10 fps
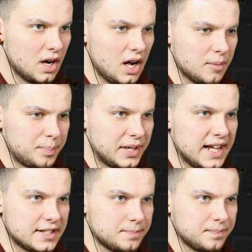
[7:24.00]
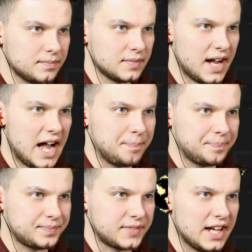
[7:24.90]
О, блядь. А,
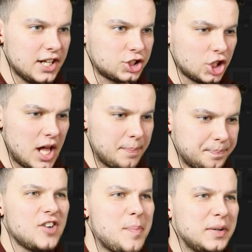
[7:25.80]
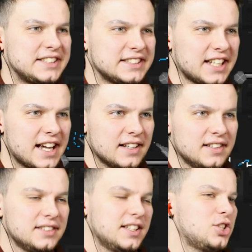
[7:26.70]
да что? Выпустите!
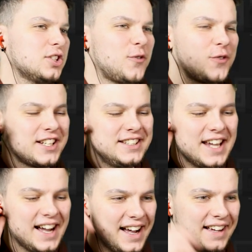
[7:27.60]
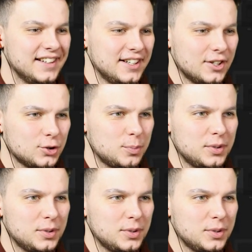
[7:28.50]
Да что за фигня? Тут